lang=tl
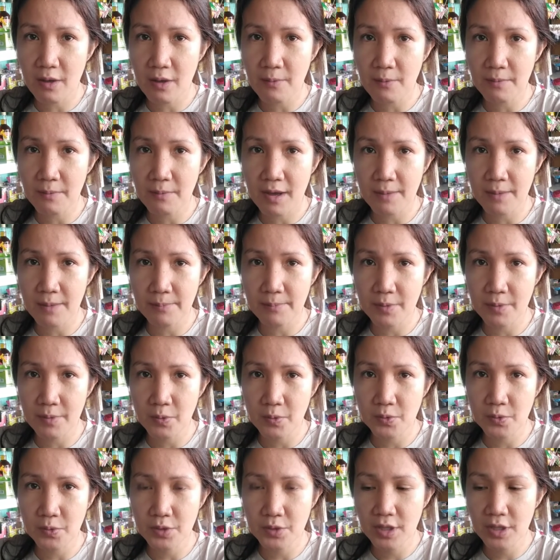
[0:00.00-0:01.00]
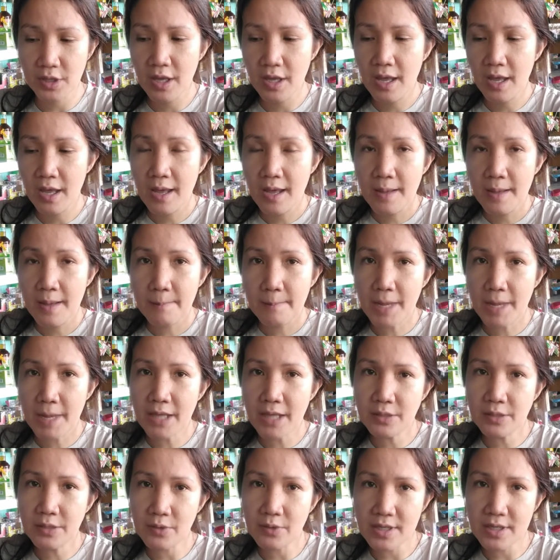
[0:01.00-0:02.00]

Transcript: akong ma-upload. Paano